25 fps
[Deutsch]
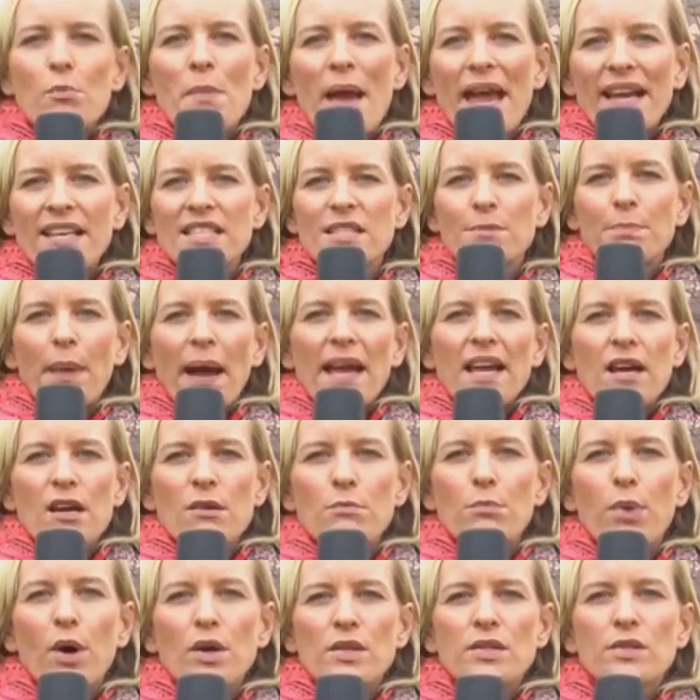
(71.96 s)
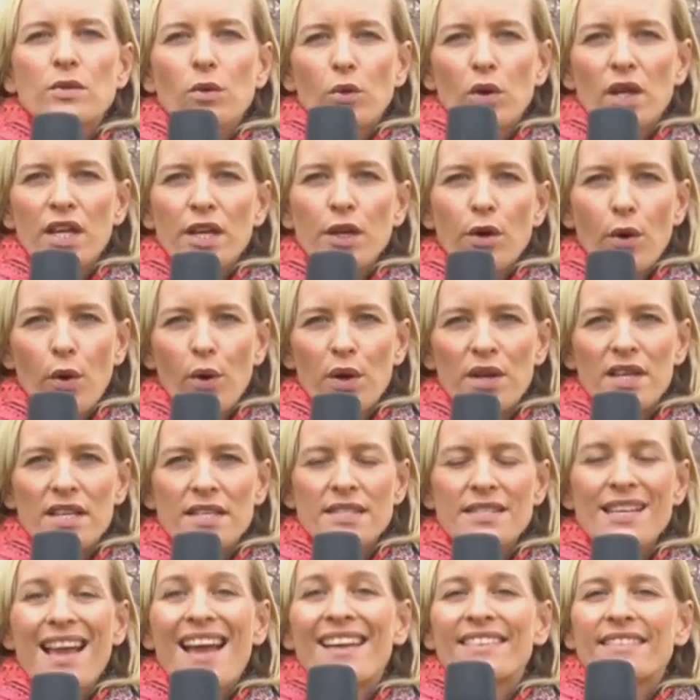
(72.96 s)
um Ex-Bayern-Boss Uli
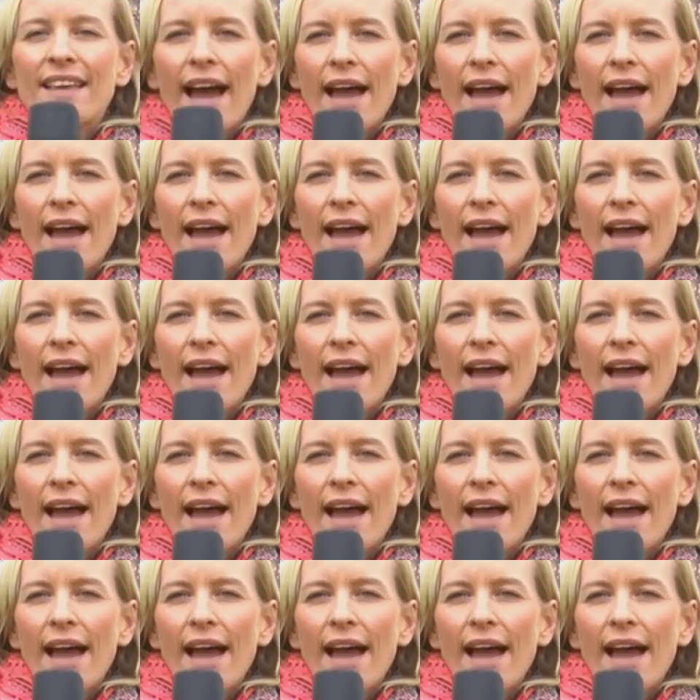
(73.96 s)
Hoeneß.